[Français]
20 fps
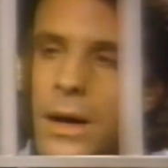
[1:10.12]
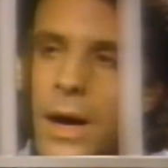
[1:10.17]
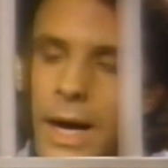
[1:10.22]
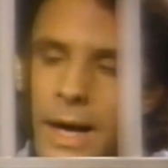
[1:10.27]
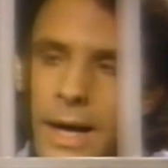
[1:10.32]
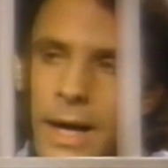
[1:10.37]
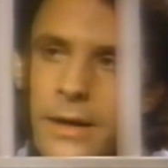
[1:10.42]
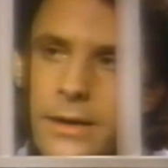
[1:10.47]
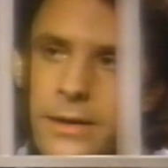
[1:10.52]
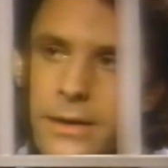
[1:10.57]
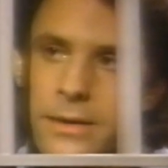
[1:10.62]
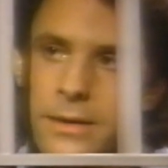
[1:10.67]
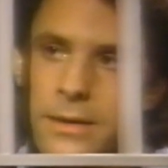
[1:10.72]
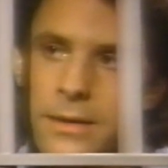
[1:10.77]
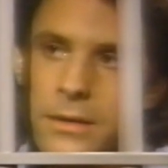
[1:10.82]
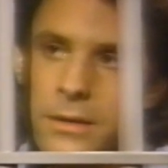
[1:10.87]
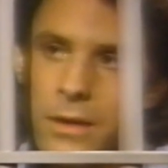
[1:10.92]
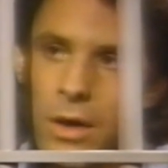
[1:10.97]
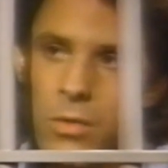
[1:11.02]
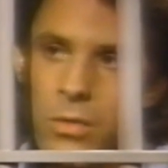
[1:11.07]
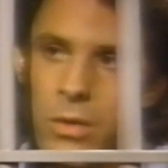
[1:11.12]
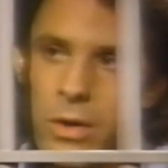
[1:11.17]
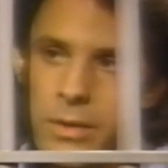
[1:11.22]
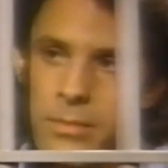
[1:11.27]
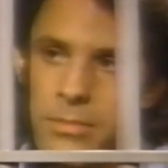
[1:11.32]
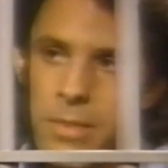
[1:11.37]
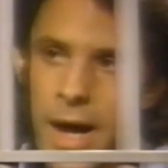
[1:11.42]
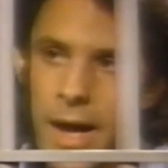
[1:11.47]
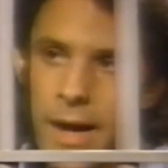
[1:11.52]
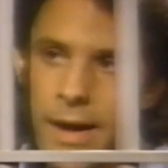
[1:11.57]
Compris, ne t'inquiète pas
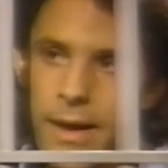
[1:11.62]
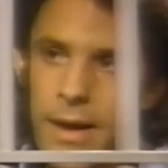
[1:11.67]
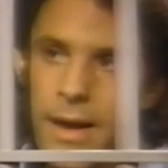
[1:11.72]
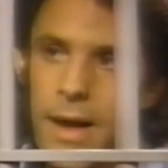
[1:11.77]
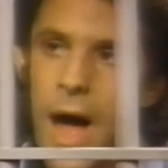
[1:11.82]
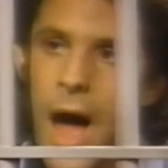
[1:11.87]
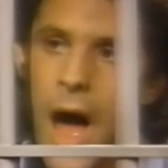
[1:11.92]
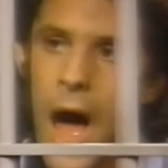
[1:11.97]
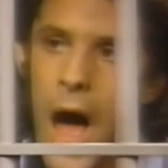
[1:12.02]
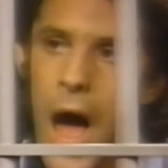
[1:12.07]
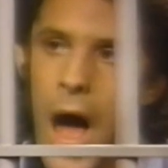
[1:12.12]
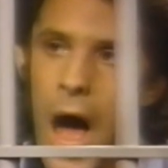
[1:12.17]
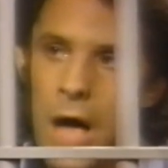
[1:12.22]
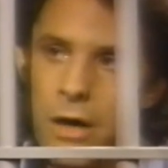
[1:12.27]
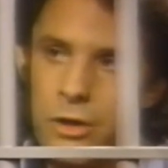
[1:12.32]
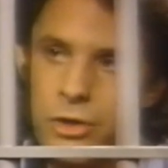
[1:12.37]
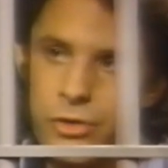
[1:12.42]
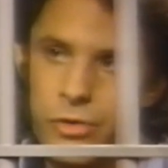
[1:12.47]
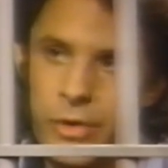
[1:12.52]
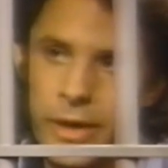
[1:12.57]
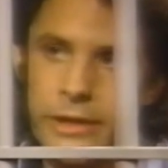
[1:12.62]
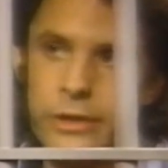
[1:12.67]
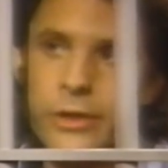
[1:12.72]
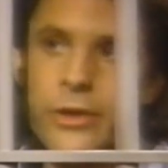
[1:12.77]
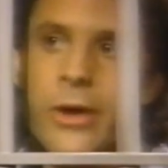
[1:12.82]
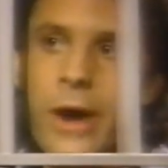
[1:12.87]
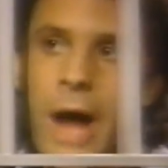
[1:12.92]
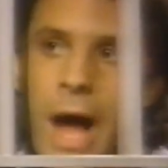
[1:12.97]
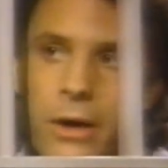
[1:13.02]
pour ça. Je vais la raisonner.